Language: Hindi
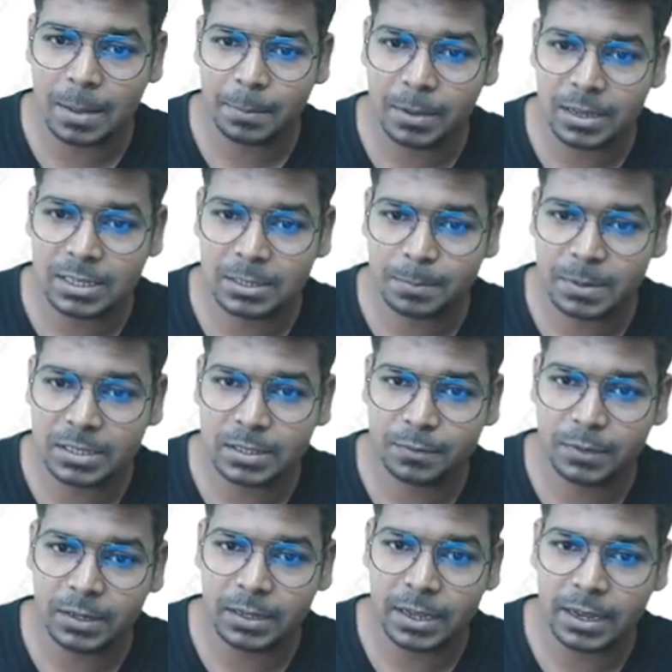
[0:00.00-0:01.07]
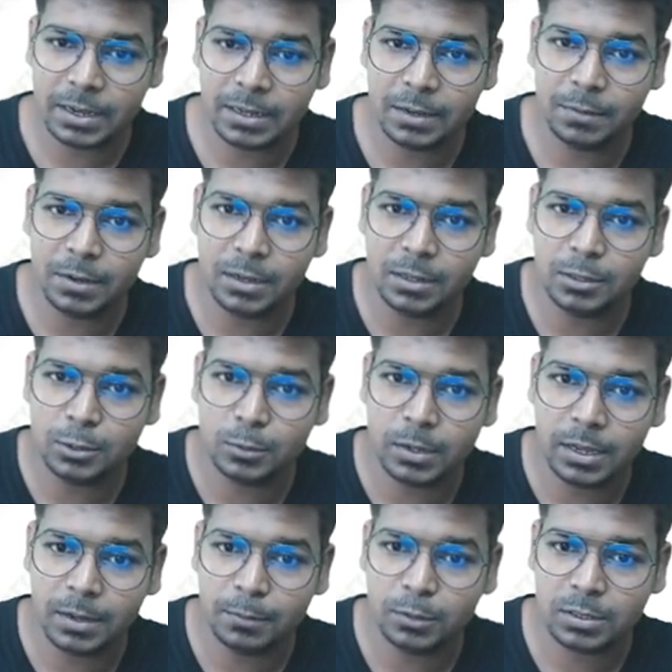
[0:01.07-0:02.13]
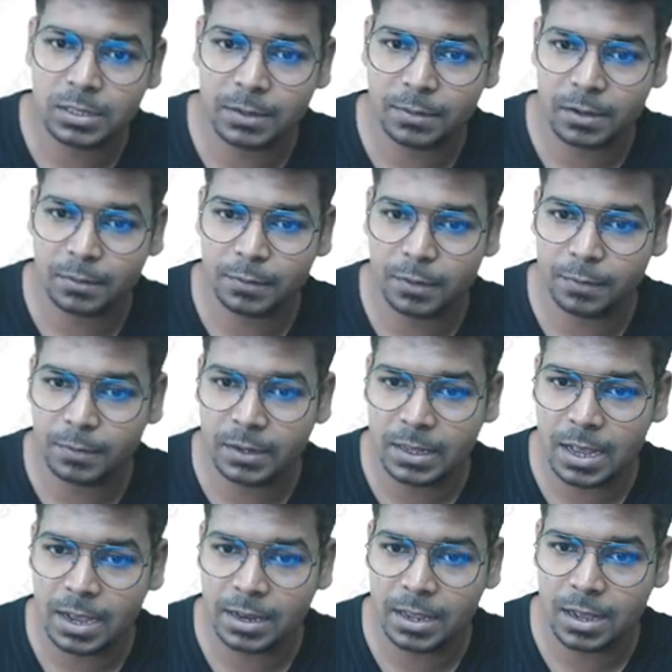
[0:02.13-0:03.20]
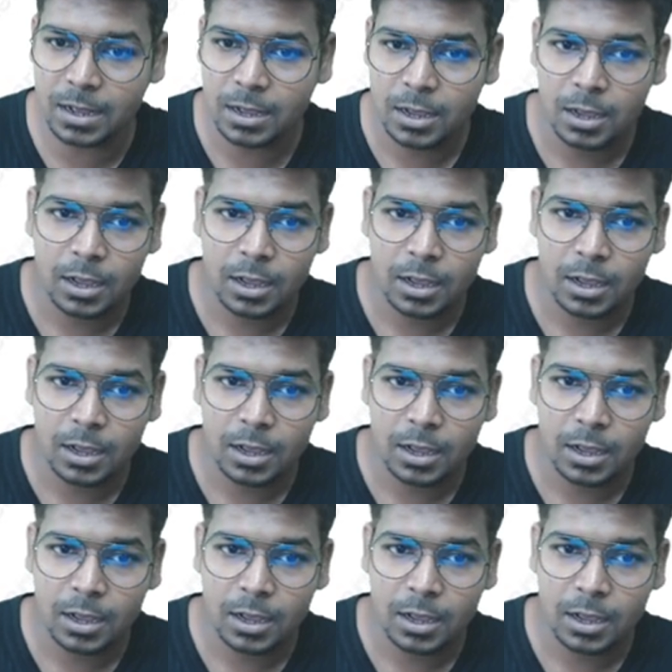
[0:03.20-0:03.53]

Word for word: आपका स्पेसिफिक एक्टिविटी जो है वो 750 आ गया